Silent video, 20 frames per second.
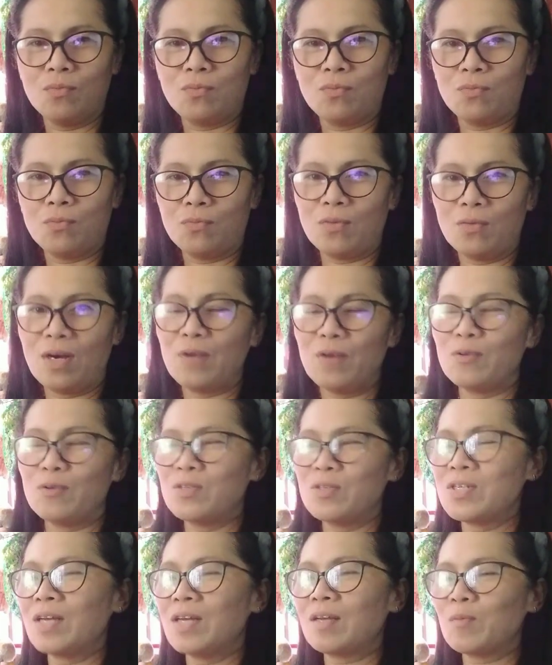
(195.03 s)
ganon
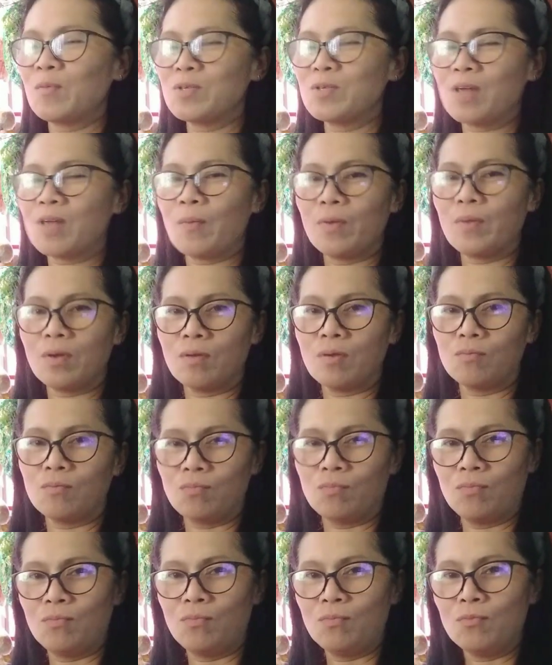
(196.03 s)
siya tapos sabi niya
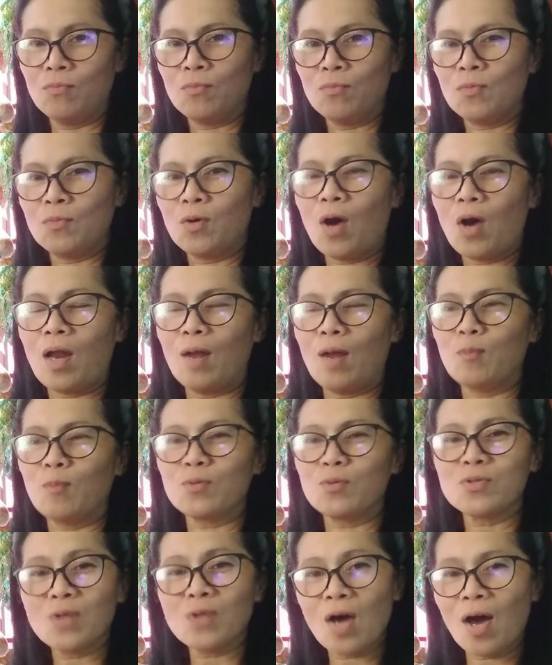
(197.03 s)
kala mo
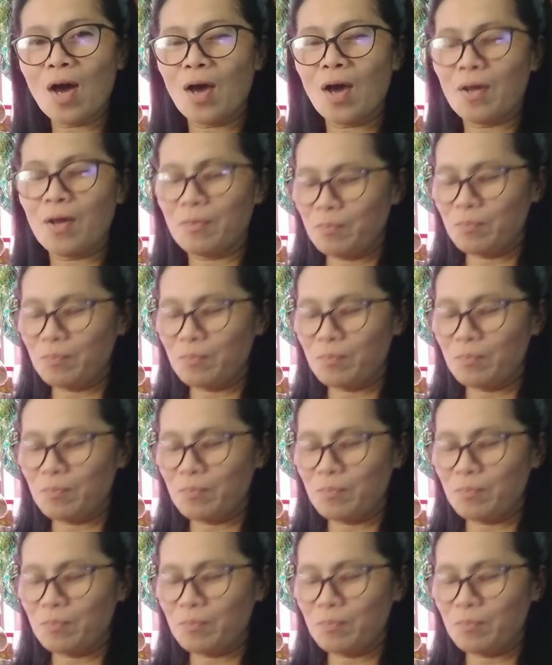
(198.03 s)
dyan